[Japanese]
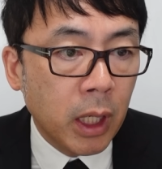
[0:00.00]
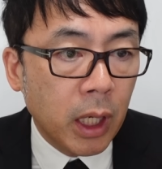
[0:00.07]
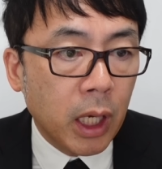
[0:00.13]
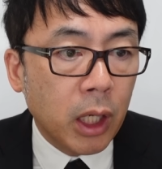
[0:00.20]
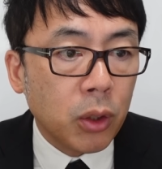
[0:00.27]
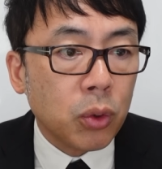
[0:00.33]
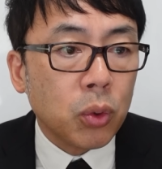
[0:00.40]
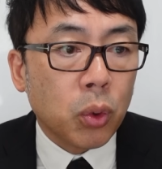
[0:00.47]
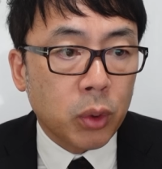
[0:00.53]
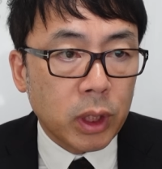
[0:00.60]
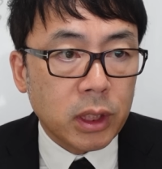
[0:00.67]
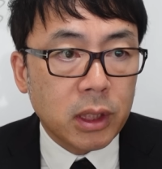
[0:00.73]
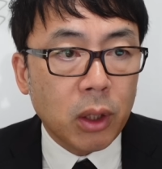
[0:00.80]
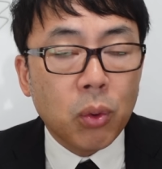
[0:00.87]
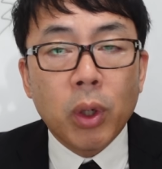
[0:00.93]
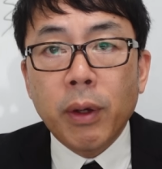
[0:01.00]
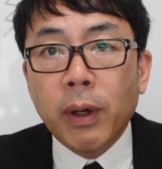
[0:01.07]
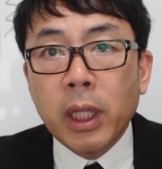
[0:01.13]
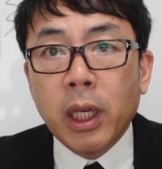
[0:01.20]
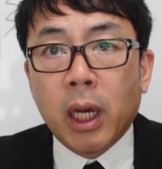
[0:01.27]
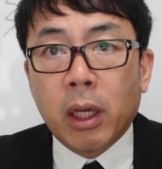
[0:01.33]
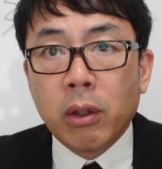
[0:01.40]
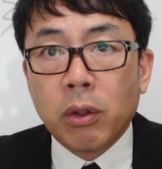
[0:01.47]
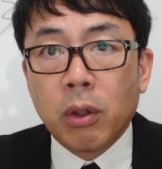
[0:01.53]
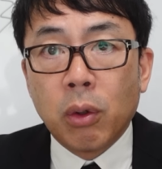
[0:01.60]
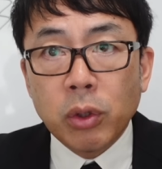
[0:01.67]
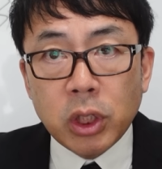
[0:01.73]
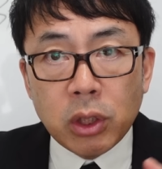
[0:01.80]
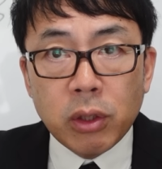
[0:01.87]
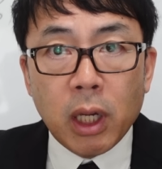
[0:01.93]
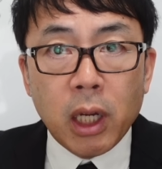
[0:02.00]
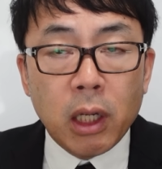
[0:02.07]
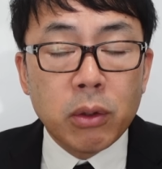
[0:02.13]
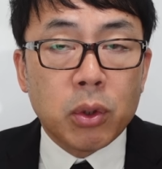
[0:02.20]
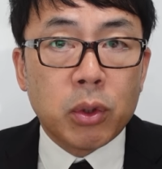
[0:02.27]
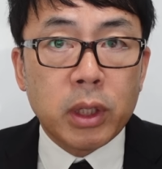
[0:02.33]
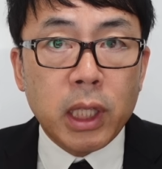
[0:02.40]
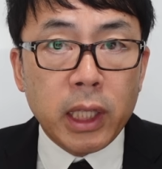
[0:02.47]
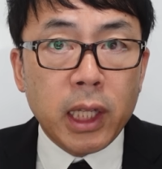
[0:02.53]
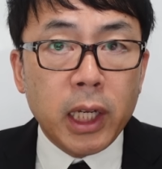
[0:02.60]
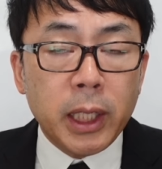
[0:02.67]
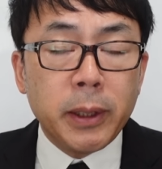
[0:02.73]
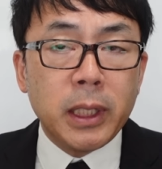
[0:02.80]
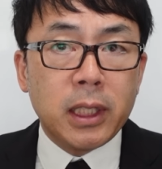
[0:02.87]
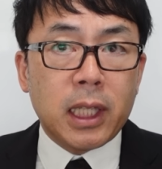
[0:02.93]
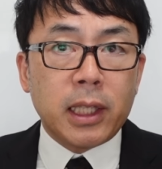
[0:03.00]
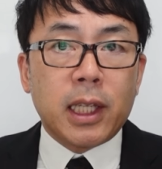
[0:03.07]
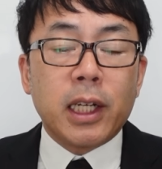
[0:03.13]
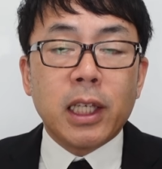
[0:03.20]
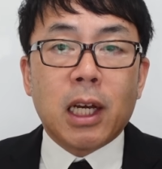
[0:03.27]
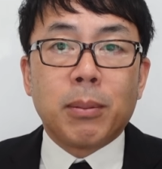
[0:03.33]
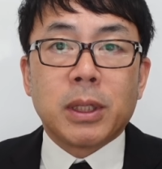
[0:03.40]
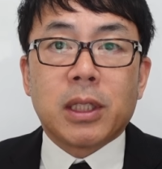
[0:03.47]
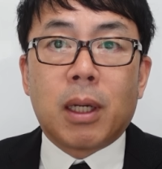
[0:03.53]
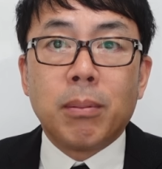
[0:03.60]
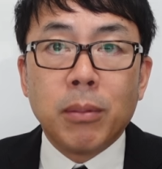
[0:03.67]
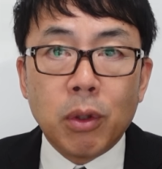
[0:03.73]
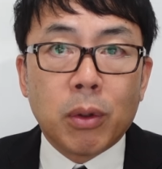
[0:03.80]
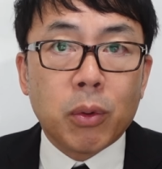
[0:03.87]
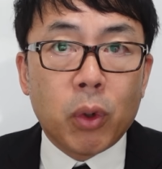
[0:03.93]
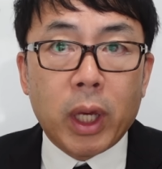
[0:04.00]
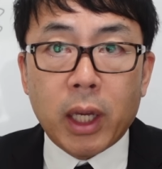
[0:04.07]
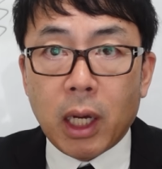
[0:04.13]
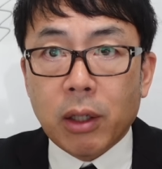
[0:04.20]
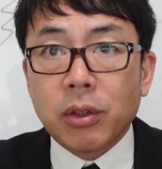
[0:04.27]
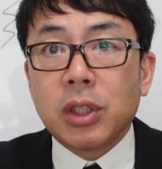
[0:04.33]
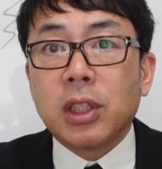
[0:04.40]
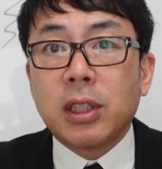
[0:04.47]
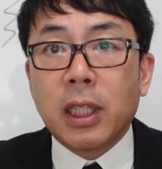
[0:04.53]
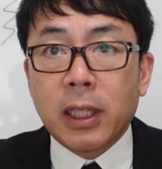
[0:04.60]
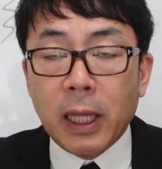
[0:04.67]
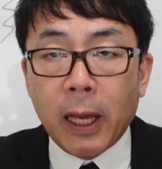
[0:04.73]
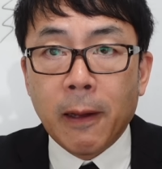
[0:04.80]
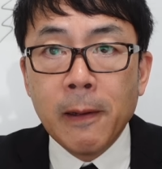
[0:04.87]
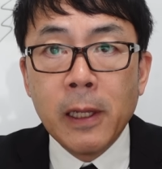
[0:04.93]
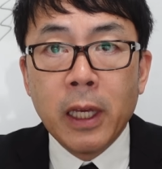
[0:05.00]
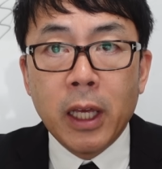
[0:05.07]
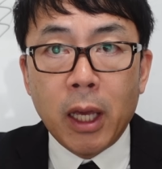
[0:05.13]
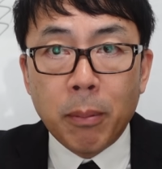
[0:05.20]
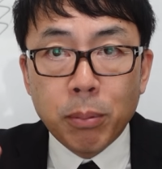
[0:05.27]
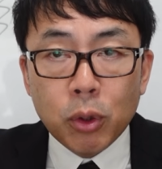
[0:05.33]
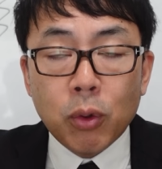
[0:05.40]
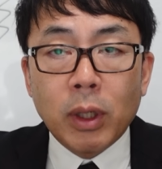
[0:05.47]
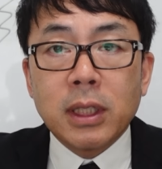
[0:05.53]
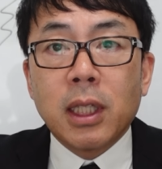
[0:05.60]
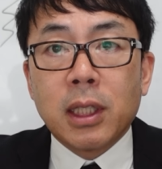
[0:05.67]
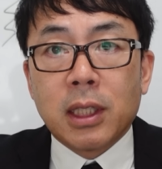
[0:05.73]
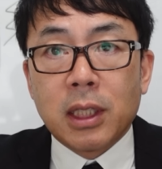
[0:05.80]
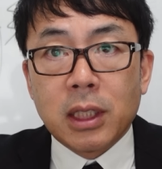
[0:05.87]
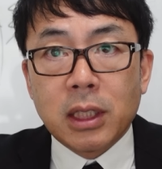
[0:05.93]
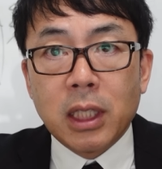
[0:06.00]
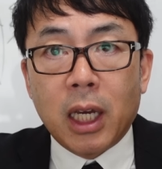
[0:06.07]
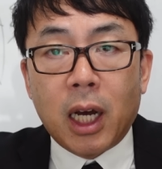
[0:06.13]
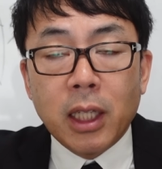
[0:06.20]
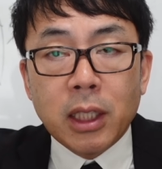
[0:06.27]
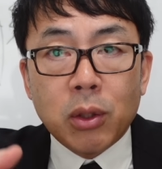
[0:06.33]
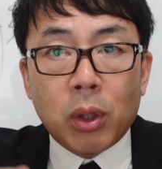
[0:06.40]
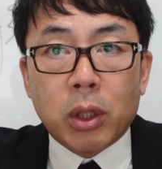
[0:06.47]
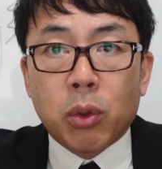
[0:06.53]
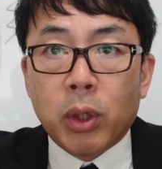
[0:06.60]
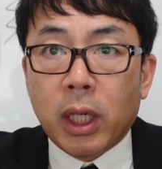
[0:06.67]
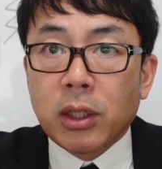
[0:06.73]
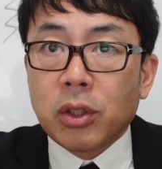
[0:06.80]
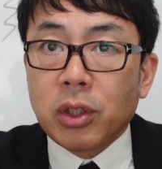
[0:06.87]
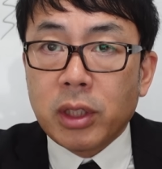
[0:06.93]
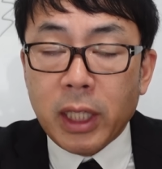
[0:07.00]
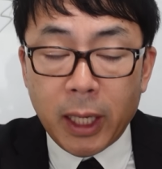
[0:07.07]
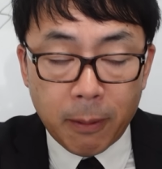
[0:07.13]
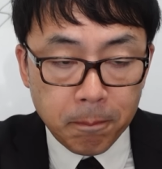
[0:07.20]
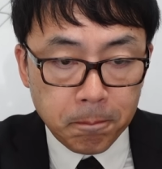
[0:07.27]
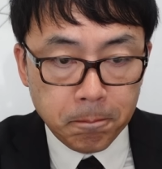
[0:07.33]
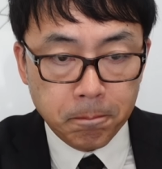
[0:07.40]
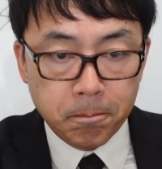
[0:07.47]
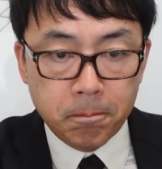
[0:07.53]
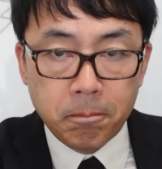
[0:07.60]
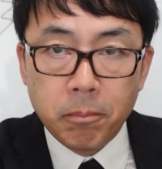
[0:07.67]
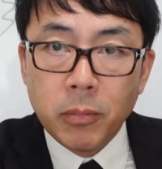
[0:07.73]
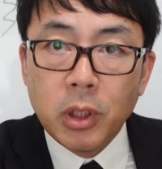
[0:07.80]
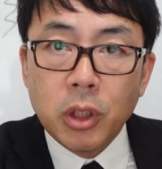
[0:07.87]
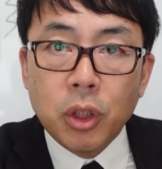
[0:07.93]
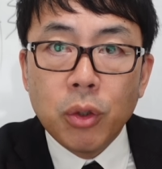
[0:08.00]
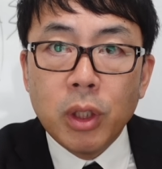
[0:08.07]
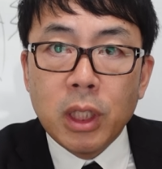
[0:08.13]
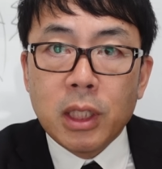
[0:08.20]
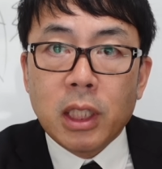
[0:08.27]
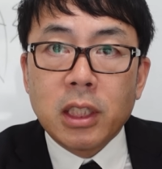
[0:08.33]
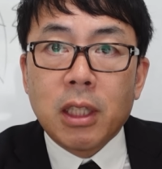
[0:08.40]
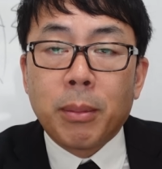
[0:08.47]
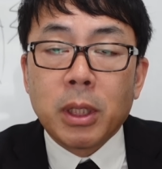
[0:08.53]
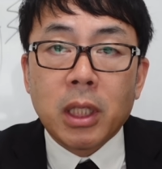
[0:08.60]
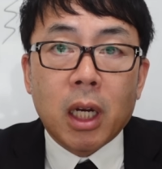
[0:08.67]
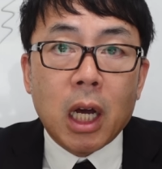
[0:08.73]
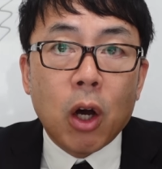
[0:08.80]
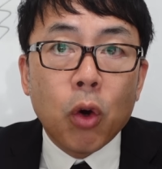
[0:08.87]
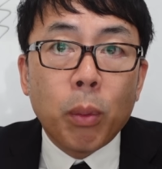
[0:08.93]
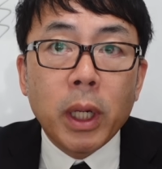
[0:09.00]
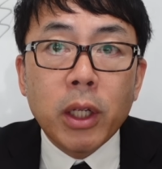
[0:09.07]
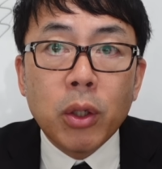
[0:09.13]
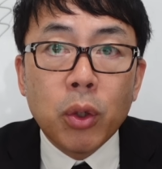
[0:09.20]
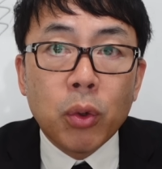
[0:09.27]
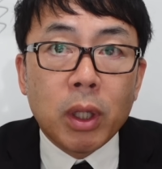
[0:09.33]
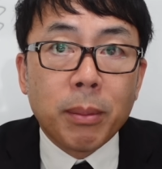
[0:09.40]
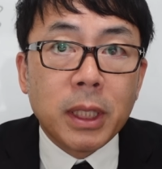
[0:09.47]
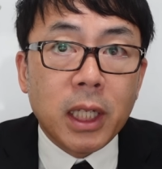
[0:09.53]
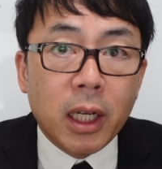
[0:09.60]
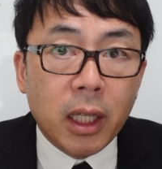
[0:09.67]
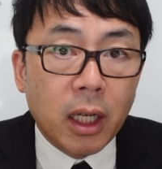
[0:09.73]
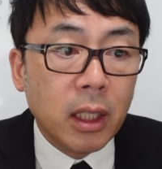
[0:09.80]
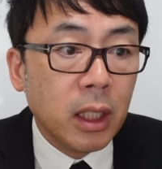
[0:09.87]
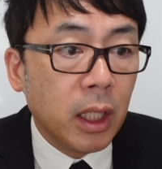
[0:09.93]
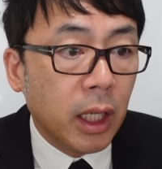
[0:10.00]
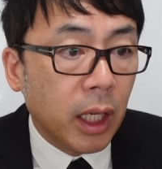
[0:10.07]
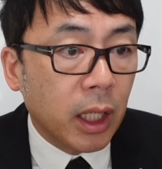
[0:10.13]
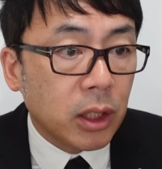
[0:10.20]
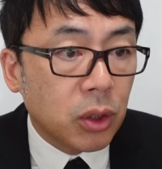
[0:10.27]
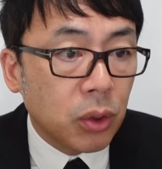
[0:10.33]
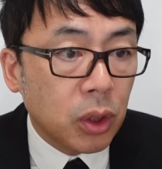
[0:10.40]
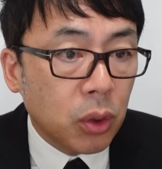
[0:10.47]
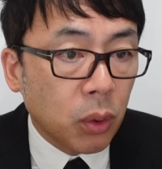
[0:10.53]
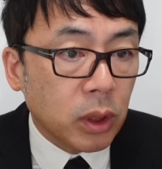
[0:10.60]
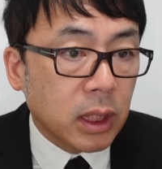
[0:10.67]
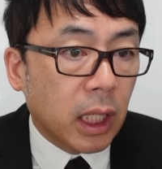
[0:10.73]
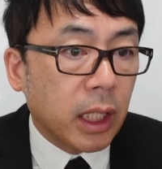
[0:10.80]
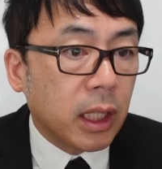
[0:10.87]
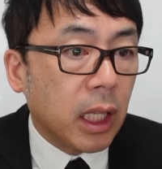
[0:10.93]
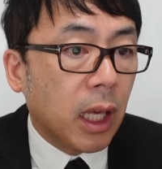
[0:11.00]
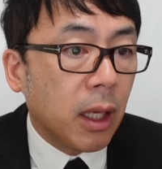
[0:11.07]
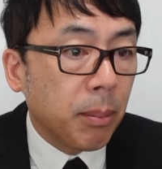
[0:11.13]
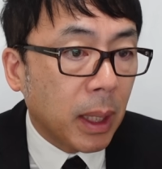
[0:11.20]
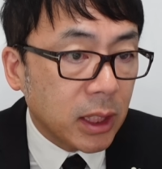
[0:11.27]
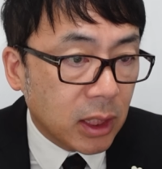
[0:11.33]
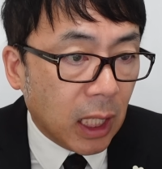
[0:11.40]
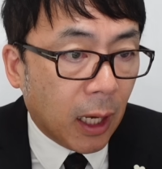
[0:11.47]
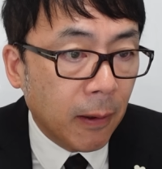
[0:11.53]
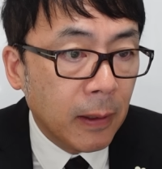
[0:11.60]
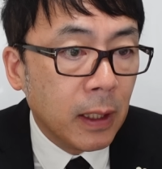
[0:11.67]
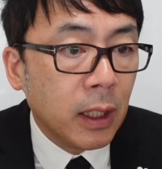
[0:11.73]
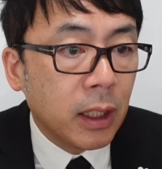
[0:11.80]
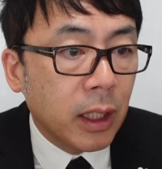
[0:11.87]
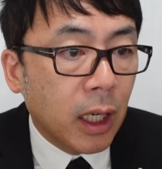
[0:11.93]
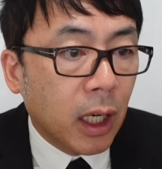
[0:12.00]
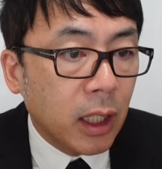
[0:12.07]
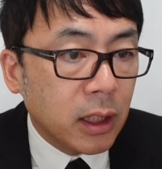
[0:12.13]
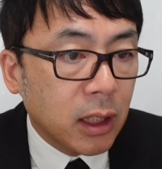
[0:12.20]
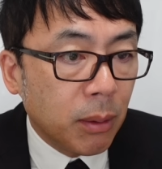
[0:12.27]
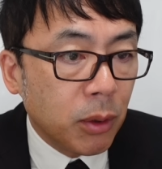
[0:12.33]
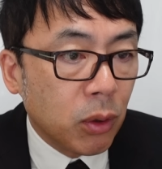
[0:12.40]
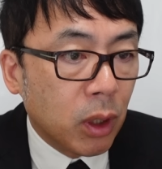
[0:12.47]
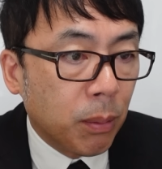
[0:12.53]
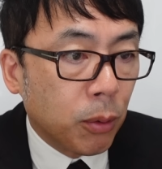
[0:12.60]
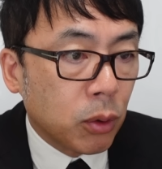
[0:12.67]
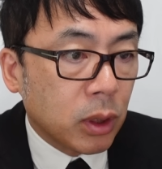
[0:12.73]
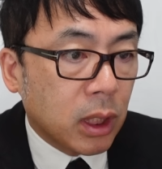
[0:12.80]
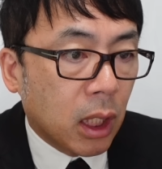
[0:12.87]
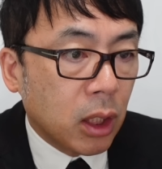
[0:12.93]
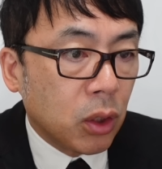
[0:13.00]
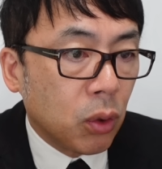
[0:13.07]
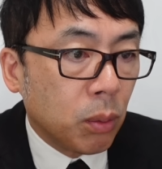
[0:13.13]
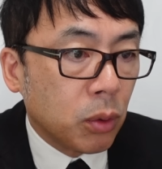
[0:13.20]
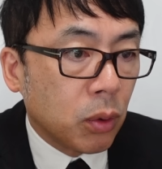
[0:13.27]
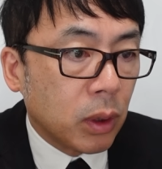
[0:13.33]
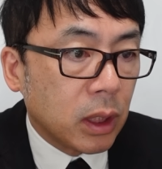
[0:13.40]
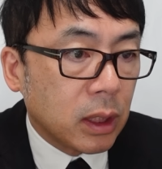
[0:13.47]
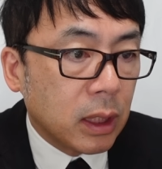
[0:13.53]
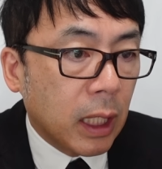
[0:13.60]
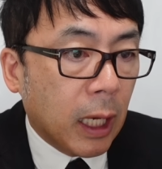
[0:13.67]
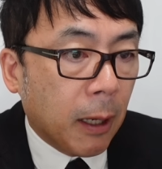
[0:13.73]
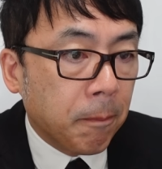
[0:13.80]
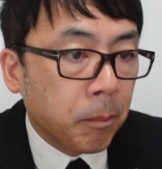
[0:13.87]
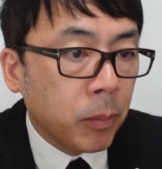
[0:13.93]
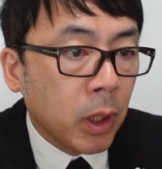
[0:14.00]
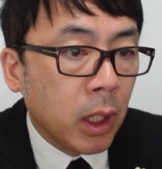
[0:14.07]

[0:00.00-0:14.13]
えー、いうことです。で、これはね、あの、オシントアカウントのたたり、たたり神さんもこれ確認してて、えー、ぶっ壊されてですね、羽とか取り外して、修理に出すためになんか運ばれるようだみたいな、えー、ツイートをされてました。で、ISW のレポートさらに読むとですね、